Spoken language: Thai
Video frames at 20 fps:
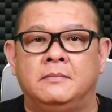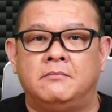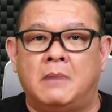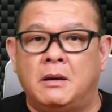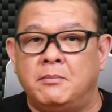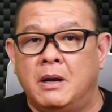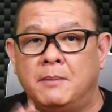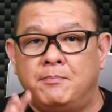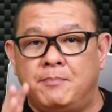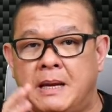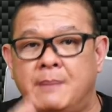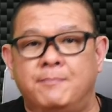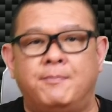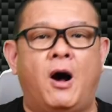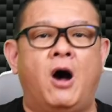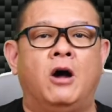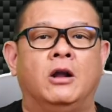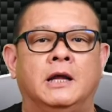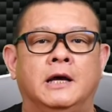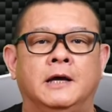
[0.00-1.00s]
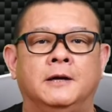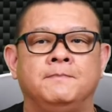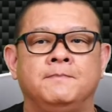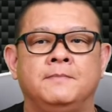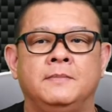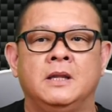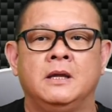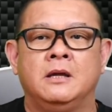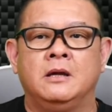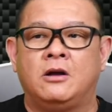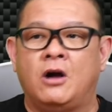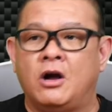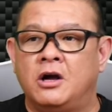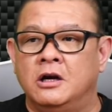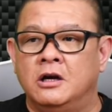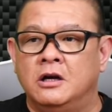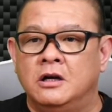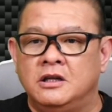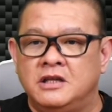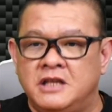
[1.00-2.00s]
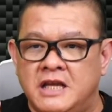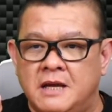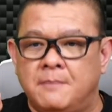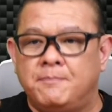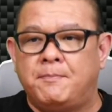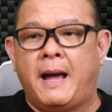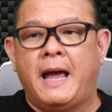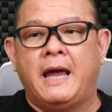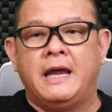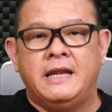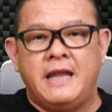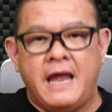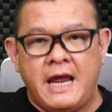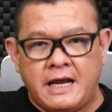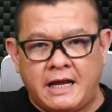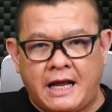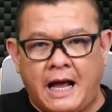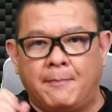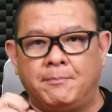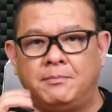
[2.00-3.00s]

มันเหมือนปิงปองเลยก็คือยิงไปเด้งก